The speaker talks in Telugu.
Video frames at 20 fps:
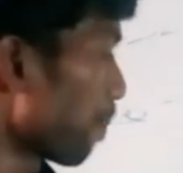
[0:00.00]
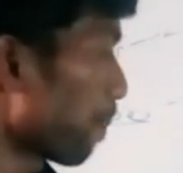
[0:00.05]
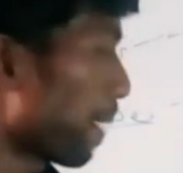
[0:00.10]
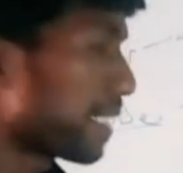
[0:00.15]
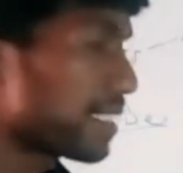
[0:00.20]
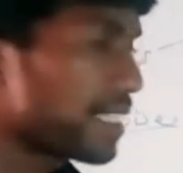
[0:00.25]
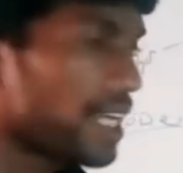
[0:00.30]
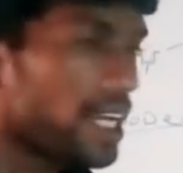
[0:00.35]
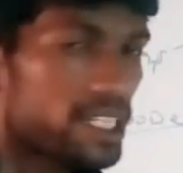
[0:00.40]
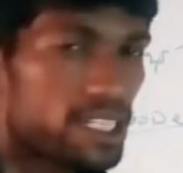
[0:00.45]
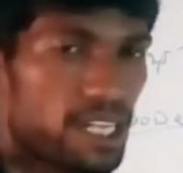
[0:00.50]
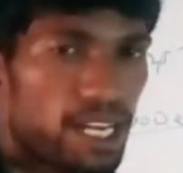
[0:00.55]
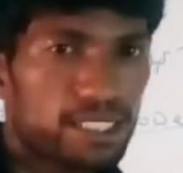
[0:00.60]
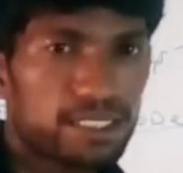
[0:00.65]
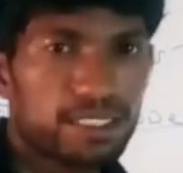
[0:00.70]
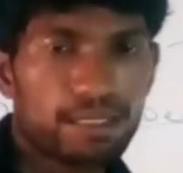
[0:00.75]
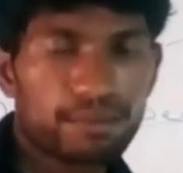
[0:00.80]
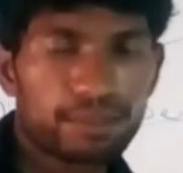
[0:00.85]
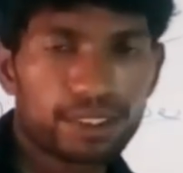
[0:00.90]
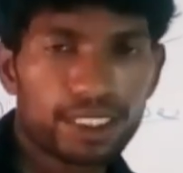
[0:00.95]

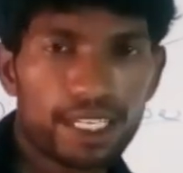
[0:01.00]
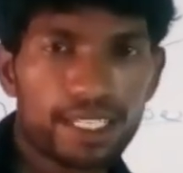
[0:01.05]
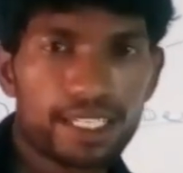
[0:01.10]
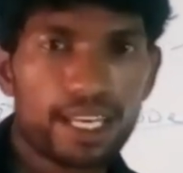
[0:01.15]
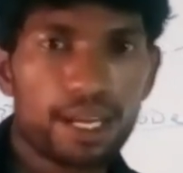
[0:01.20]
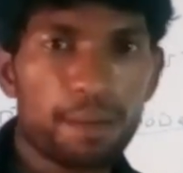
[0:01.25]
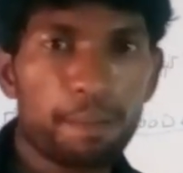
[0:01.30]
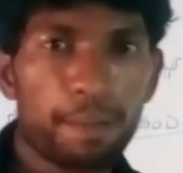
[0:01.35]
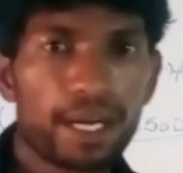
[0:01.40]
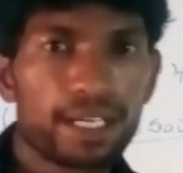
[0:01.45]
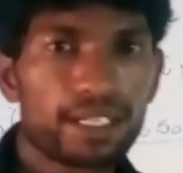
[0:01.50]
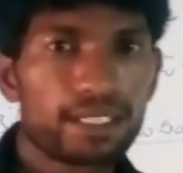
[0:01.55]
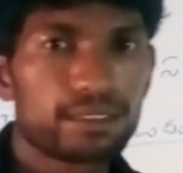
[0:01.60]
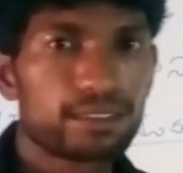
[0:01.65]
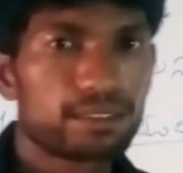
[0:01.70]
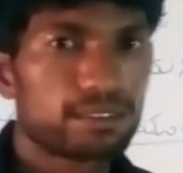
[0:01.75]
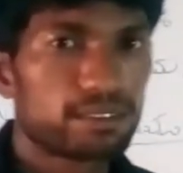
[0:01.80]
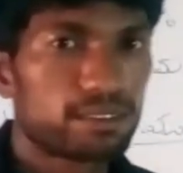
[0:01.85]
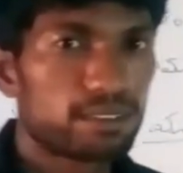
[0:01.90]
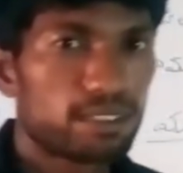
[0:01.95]
పంచాయతీరాజ్ సంస్థల
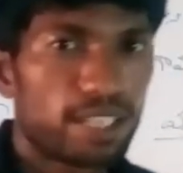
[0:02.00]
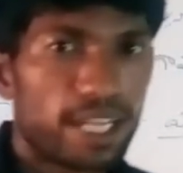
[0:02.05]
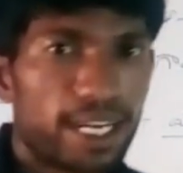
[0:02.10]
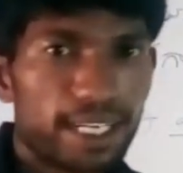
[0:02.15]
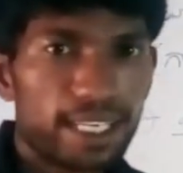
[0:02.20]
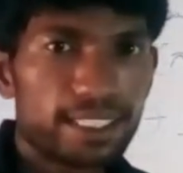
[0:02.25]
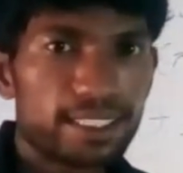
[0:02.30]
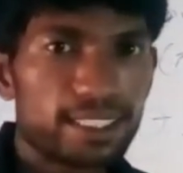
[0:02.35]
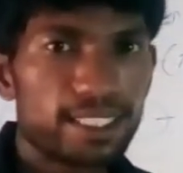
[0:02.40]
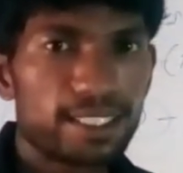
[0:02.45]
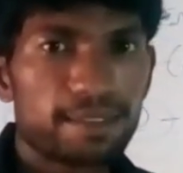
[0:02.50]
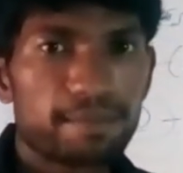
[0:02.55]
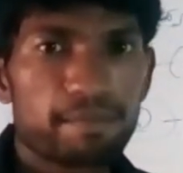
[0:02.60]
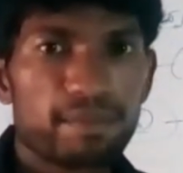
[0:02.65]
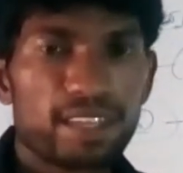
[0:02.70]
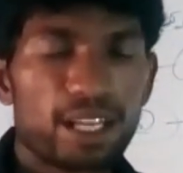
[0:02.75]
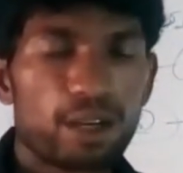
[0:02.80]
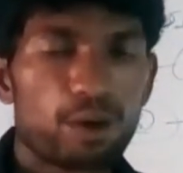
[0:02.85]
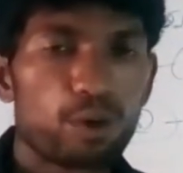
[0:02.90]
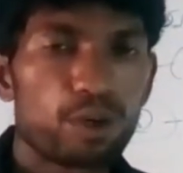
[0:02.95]
ఏర్పాటు అనేది
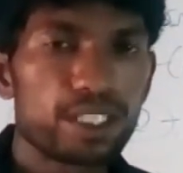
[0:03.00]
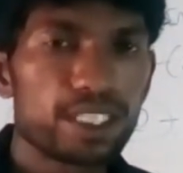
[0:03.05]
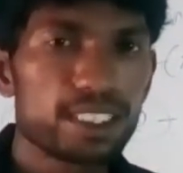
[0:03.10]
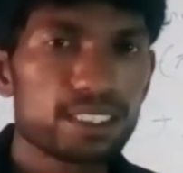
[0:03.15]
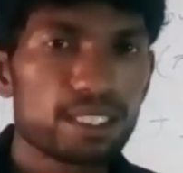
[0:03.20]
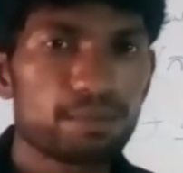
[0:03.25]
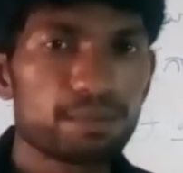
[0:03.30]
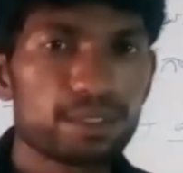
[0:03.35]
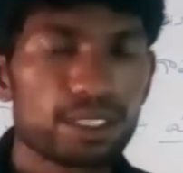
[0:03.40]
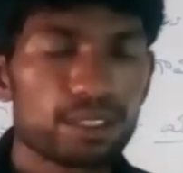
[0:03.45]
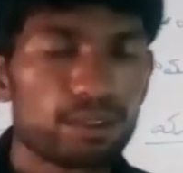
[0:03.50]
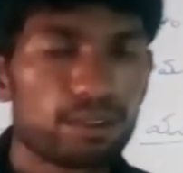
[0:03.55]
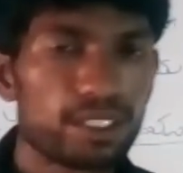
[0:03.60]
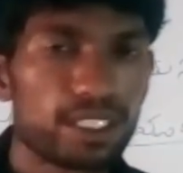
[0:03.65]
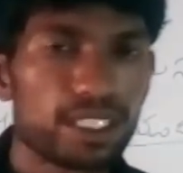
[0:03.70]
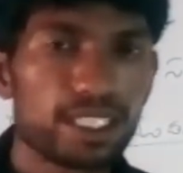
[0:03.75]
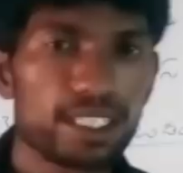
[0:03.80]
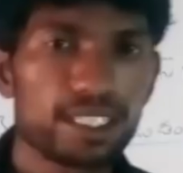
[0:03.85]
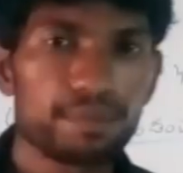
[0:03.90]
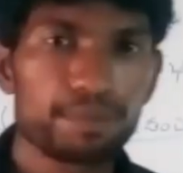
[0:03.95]
కొన్ని సం
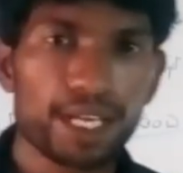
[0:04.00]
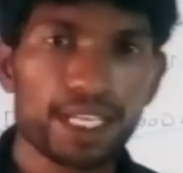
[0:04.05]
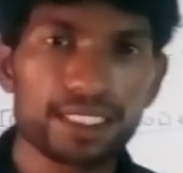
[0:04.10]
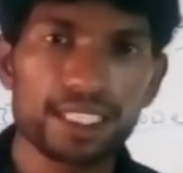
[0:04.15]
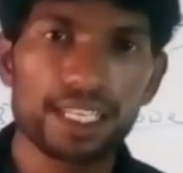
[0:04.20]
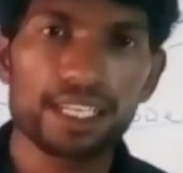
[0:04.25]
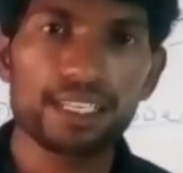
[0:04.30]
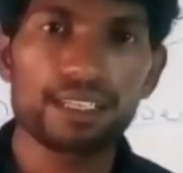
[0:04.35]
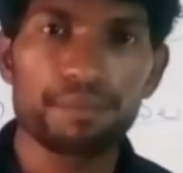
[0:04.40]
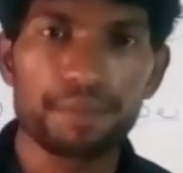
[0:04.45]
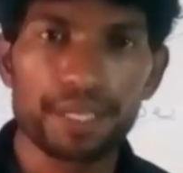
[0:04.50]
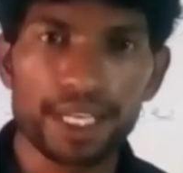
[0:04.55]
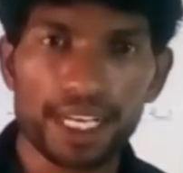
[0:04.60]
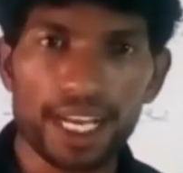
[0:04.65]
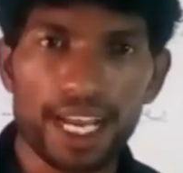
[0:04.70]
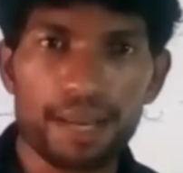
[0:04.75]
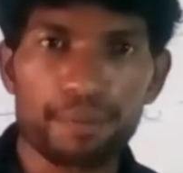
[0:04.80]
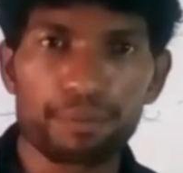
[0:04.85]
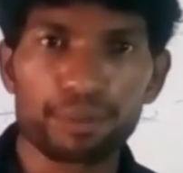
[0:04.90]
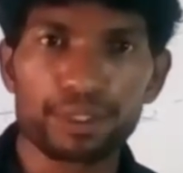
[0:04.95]
కొన్ని ప్రాంతాలకు
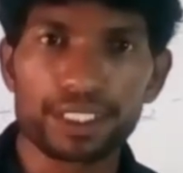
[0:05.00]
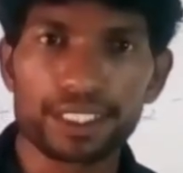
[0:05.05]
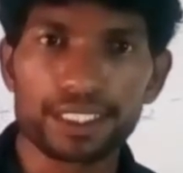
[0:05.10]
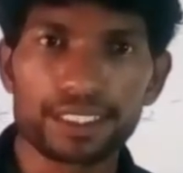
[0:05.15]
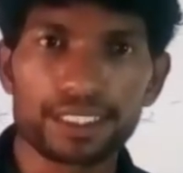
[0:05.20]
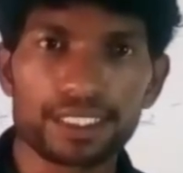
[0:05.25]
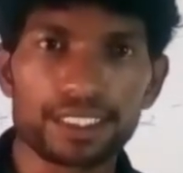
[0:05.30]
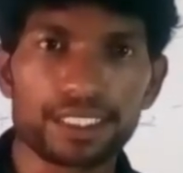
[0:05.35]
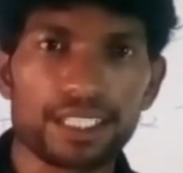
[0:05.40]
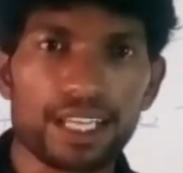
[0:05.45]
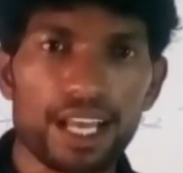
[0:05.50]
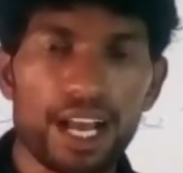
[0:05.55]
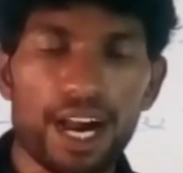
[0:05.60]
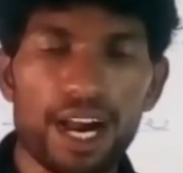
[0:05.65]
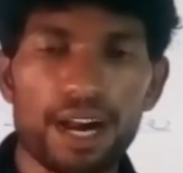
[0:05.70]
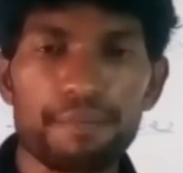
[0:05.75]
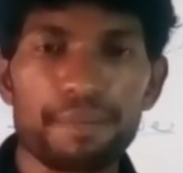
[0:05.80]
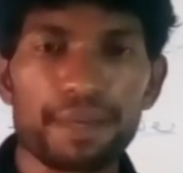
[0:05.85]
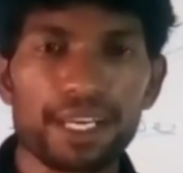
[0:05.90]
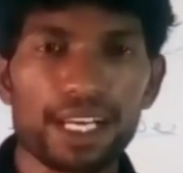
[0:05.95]
మినహాయింపు ఉండేది
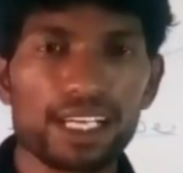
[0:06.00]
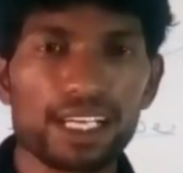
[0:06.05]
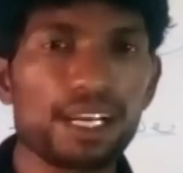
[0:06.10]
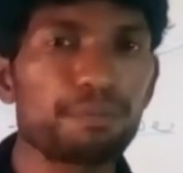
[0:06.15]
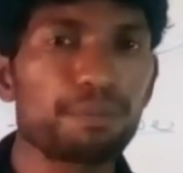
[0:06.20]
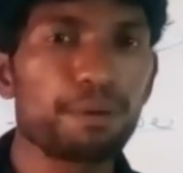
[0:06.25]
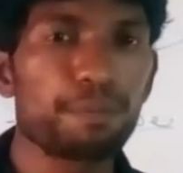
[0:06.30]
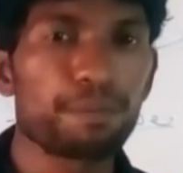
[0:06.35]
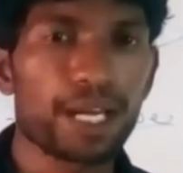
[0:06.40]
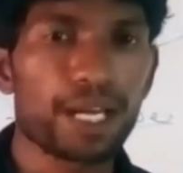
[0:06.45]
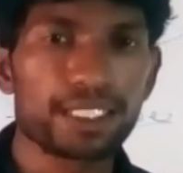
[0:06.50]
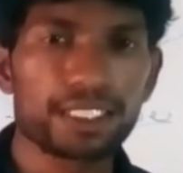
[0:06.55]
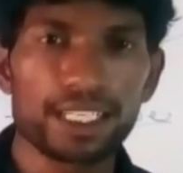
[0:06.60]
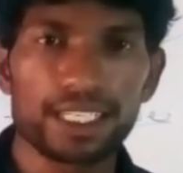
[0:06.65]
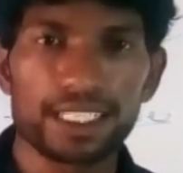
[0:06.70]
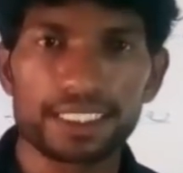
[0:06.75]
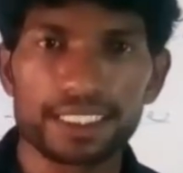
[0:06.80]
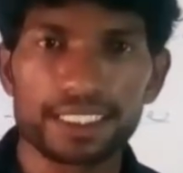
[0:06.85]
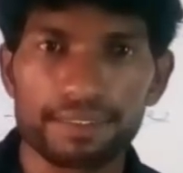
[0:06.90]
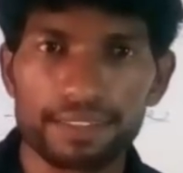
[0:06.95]
ఆ మినహాయింపు
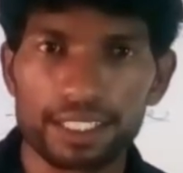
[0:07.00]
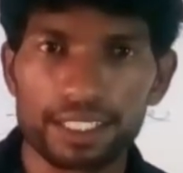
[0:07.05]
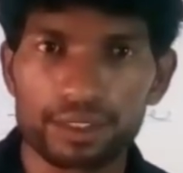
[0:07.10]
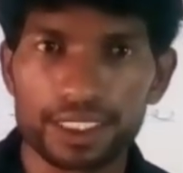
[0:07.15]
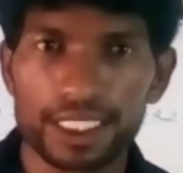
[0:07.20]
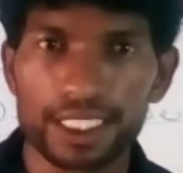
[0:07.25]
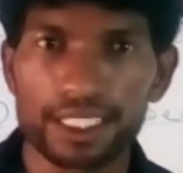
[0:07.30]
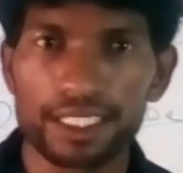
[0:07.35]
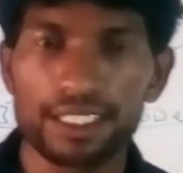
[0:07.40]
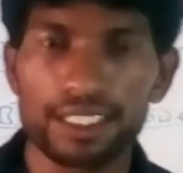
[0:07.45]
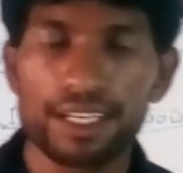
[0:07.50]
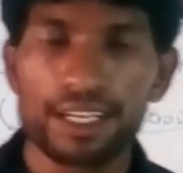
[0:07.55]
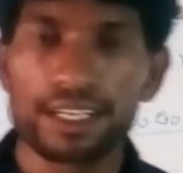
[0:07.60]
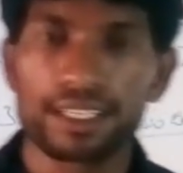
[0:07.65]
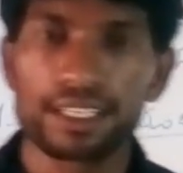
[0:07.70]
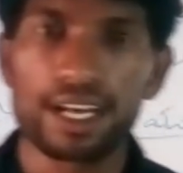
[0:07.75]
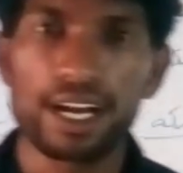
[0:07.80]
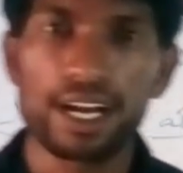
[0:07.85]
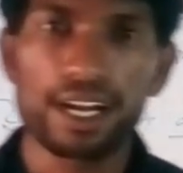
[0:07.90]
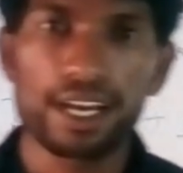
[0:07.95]
ప్రాంతాలు ఏంటివి అని అడిగితే
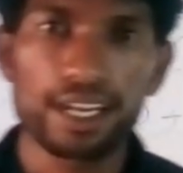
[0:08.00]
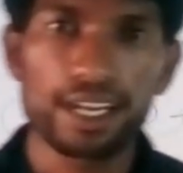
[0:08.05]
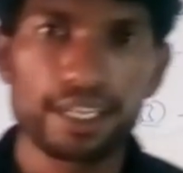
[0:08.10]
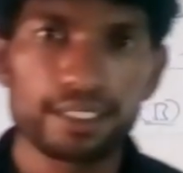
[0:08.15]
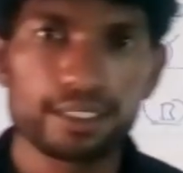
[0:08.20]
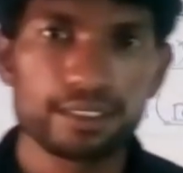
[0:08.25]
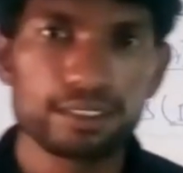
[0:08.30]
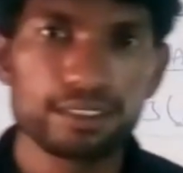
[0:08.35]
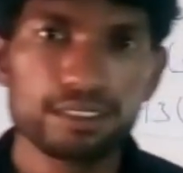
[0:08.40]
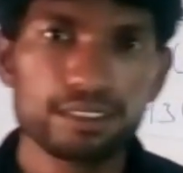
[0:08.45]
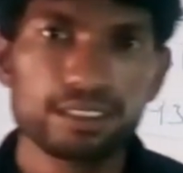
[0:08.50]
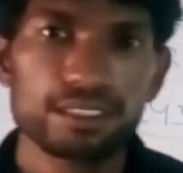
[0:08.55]
నాగాలాండు